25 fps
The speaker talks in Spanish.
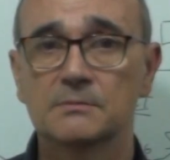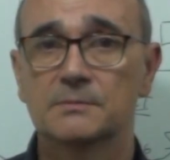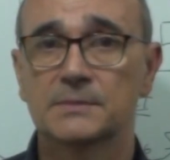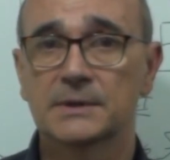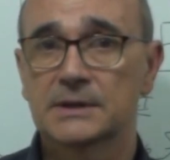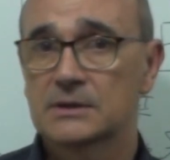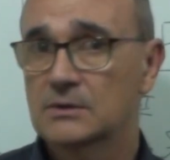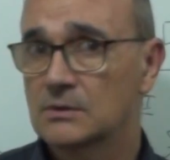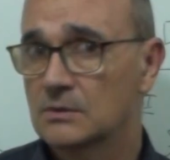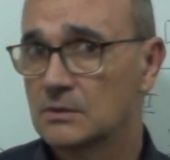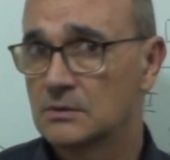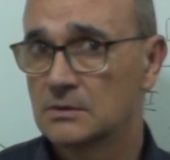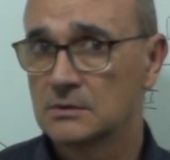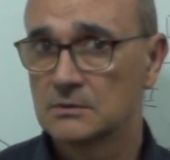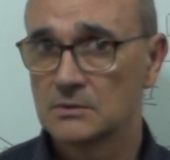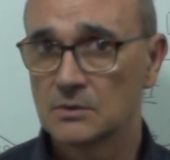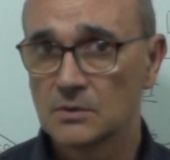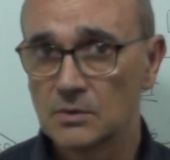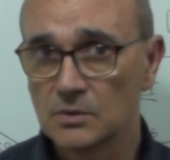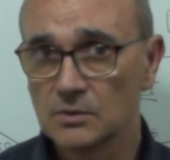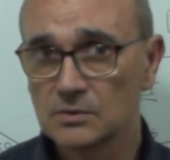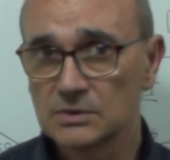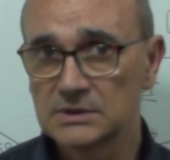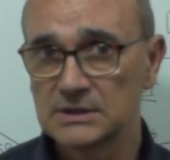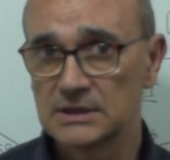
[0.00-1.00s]
pero
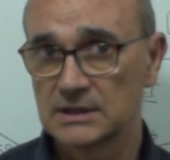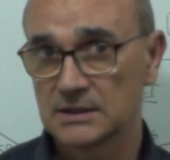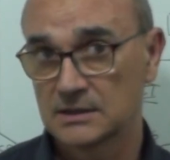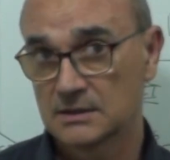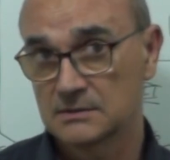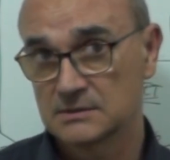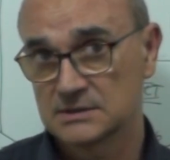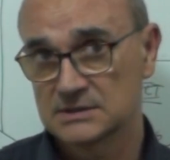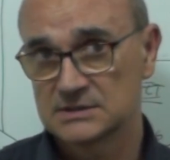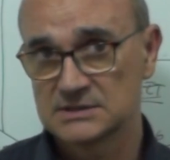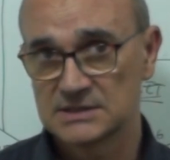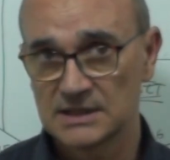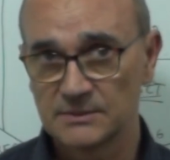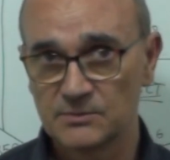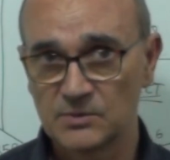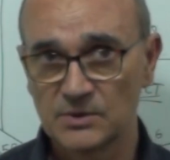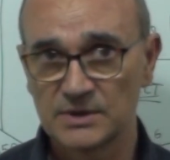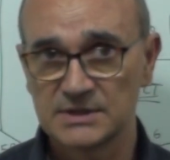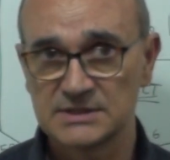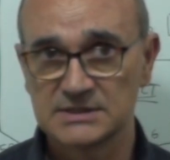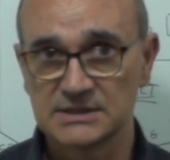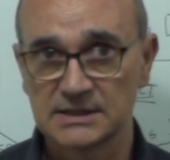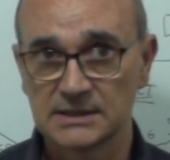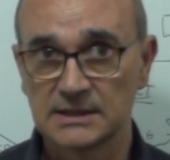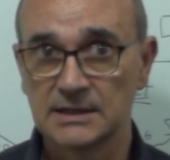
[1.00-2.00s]
útil, te
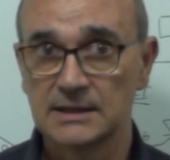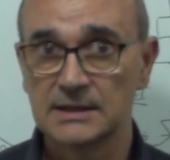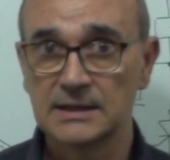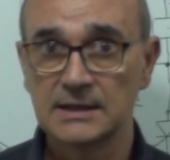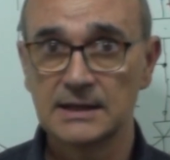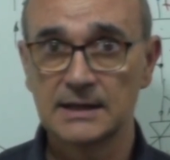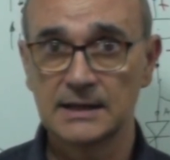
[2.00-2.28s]
puede ser.